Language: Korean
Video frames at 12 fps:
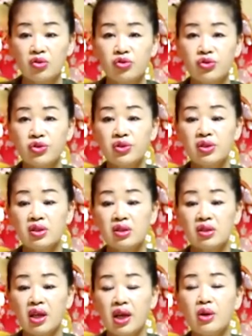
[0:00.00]
굿은
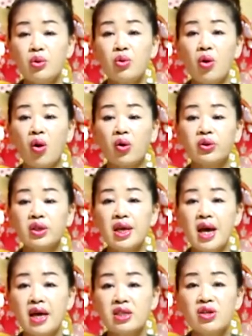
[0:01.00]
해놓고
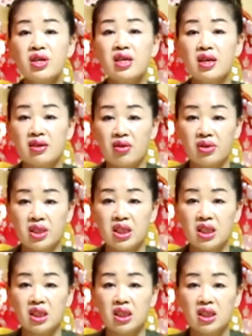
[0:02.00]
어떻게 하셔야 되는
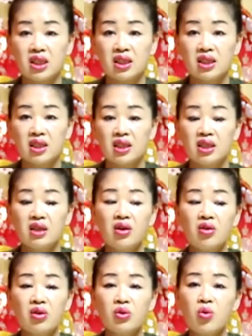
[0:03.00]
건지 네.
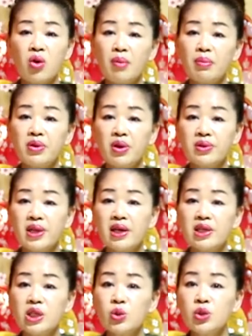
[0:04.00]
이런 걸 꼭 한번
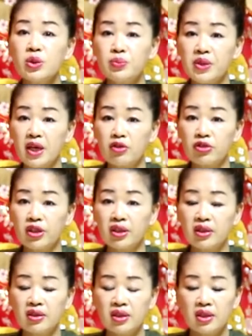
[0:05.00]
영상을 찍고
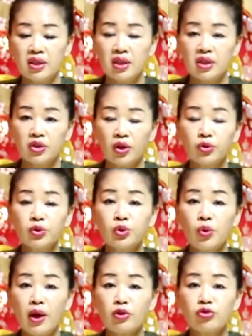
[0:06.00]
싶더라고요. 네. 저도
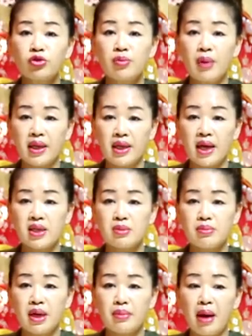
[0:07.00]
또한 굿을 많이
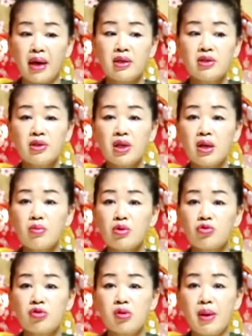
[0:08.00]
하지만 많은
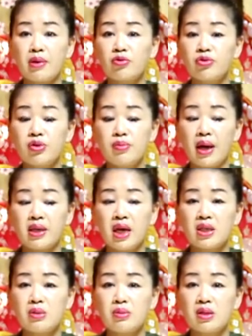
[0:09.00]
선생님들 굿을, 굿을 많이
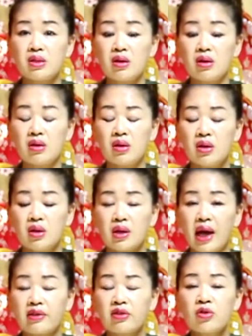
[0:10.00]
하시면서
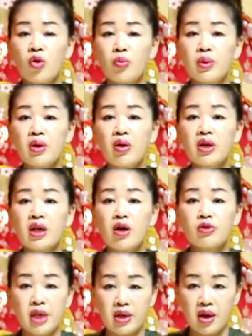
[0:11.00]
같은
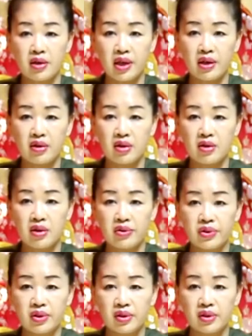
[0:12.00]
고민거리라고 생각을 해요. 이런
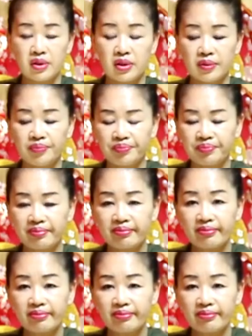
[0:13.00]
것들은 아무래도